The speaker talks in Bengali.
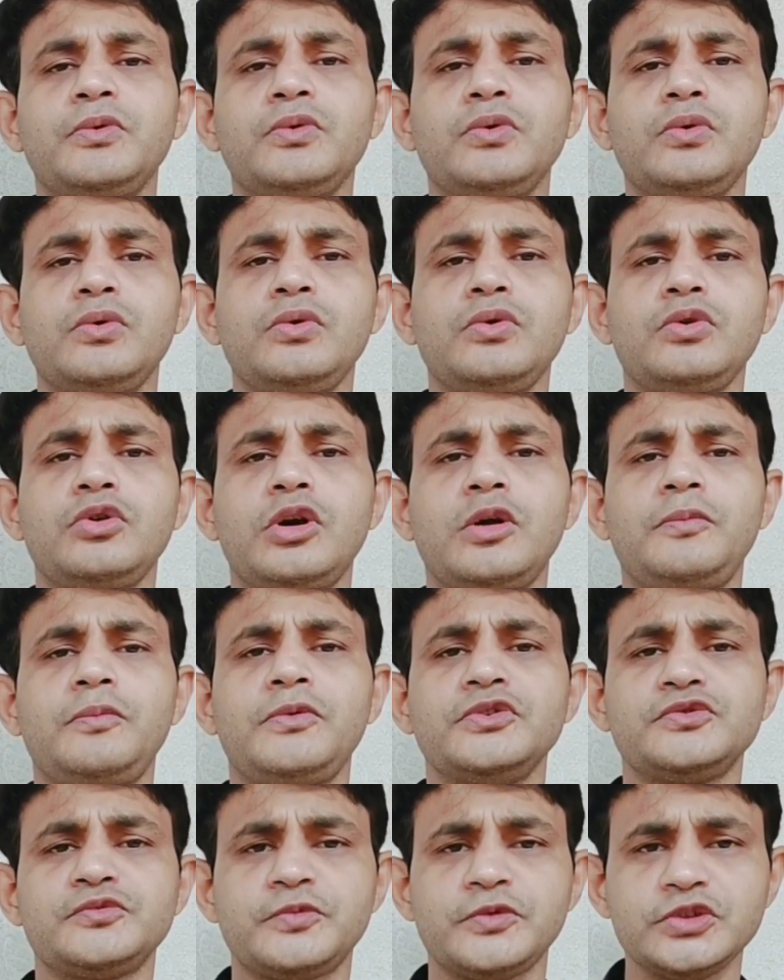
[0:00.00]
পুরো
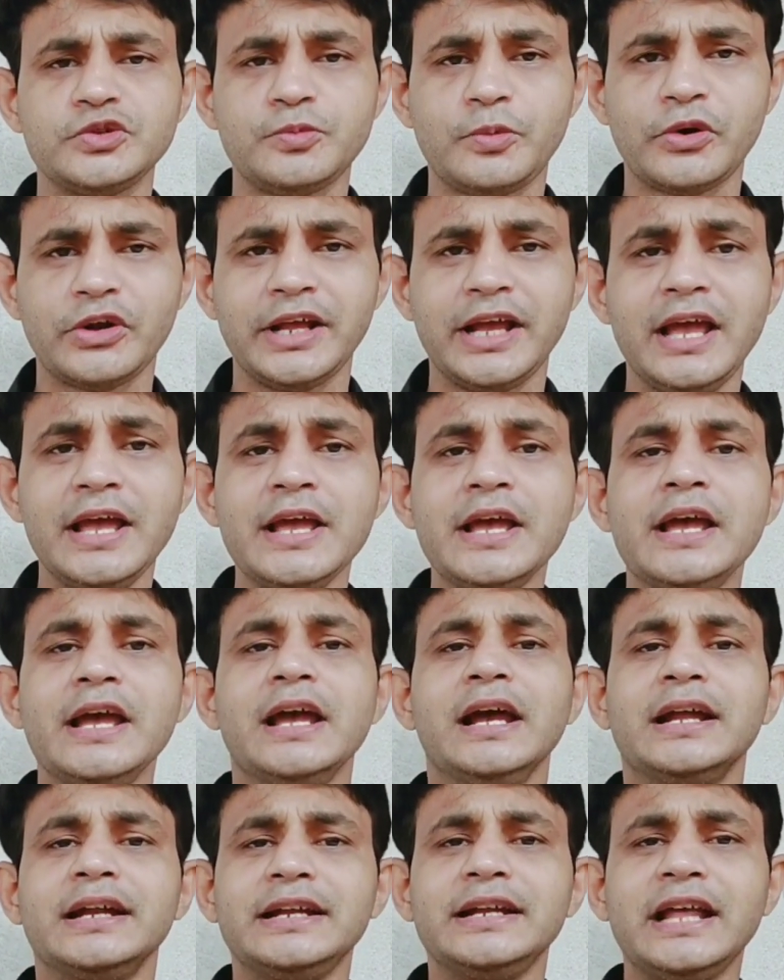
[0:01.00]
ফুসফুস ভরে
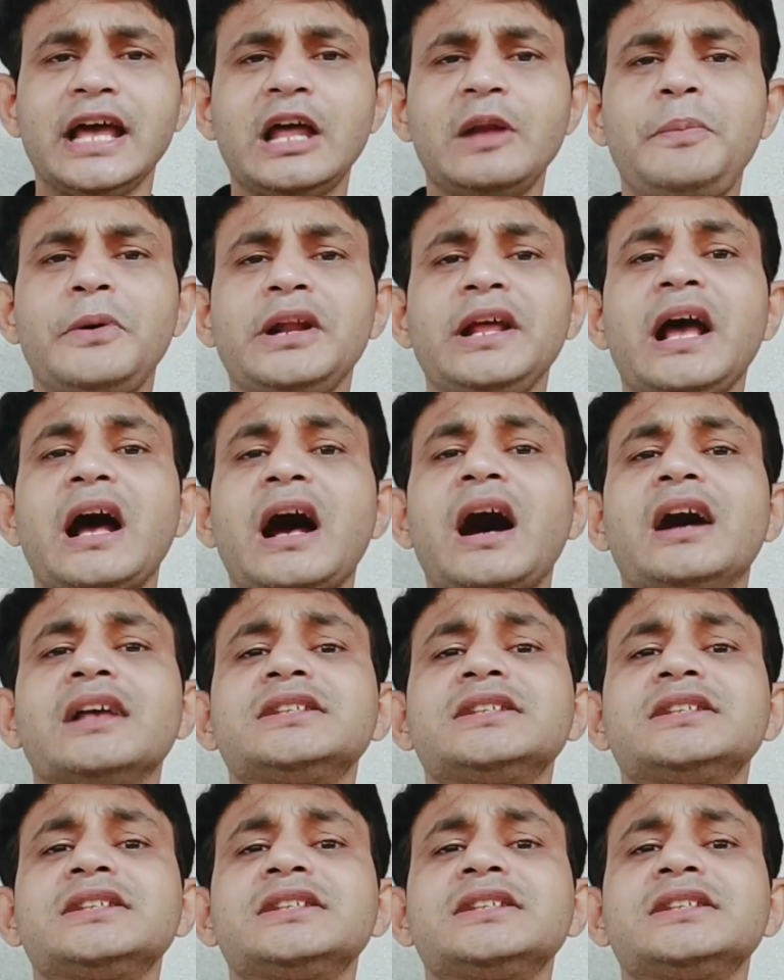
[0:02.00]
নেওয়ার পরে